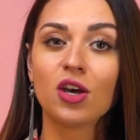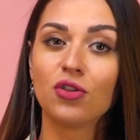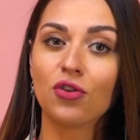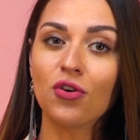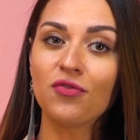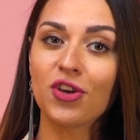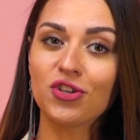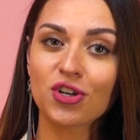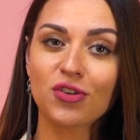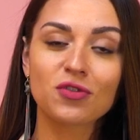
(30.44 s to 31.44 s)
Но
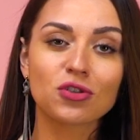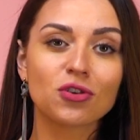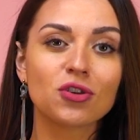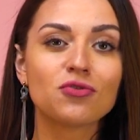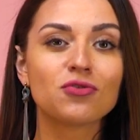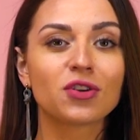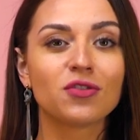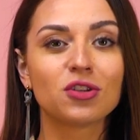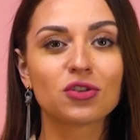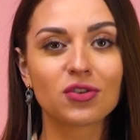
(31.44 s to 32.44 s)
вечером высокий
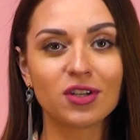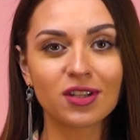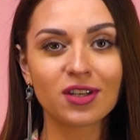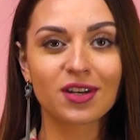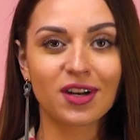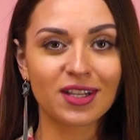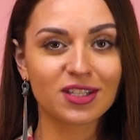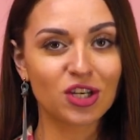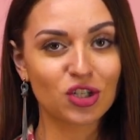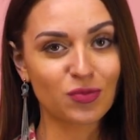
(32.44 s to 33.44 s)
уровень инсулина играет
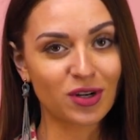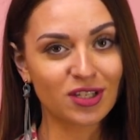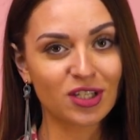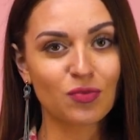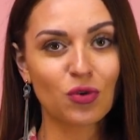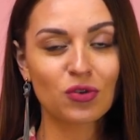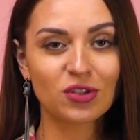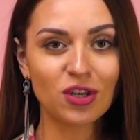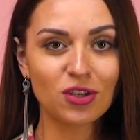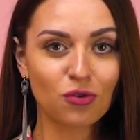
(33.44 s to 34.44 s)
с нашим процессом
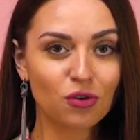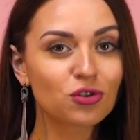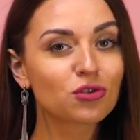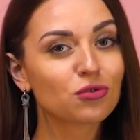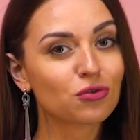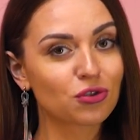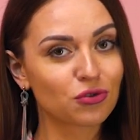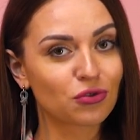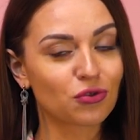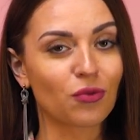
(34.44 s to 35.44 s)
похудения очень злую
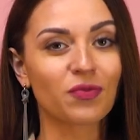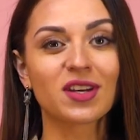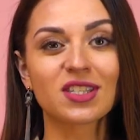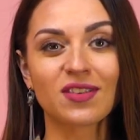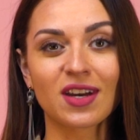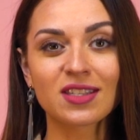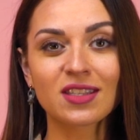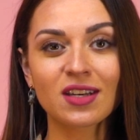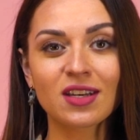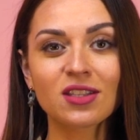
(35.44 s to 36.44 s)
шутку. А
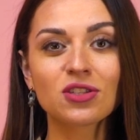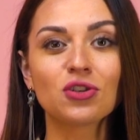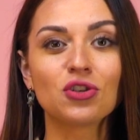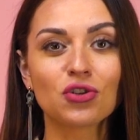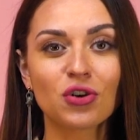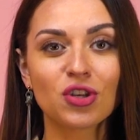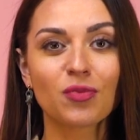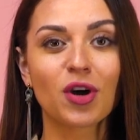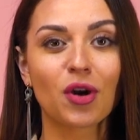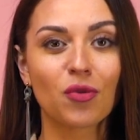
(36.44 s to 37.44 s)
связано это с еще
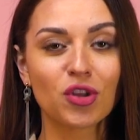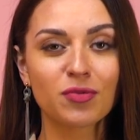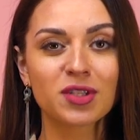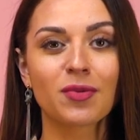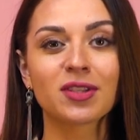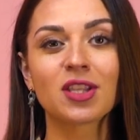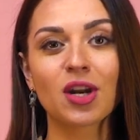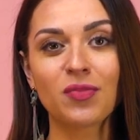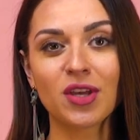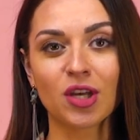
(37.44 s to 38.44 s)
одним гормоном –
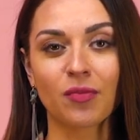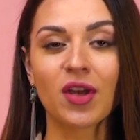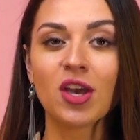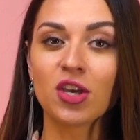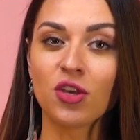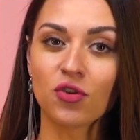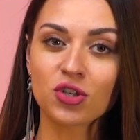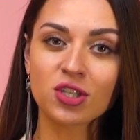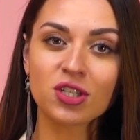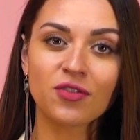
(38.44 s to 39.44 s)
самототропином. Его
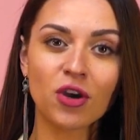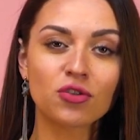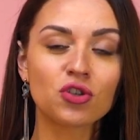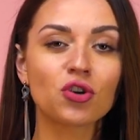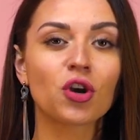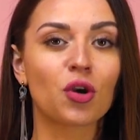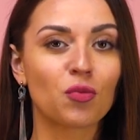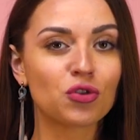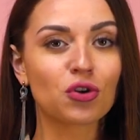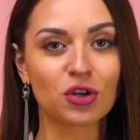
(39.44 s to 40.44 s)
же называют еще
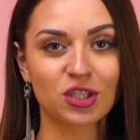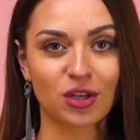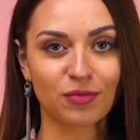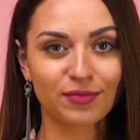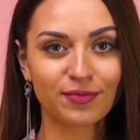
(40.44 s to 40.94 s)
гормон роста.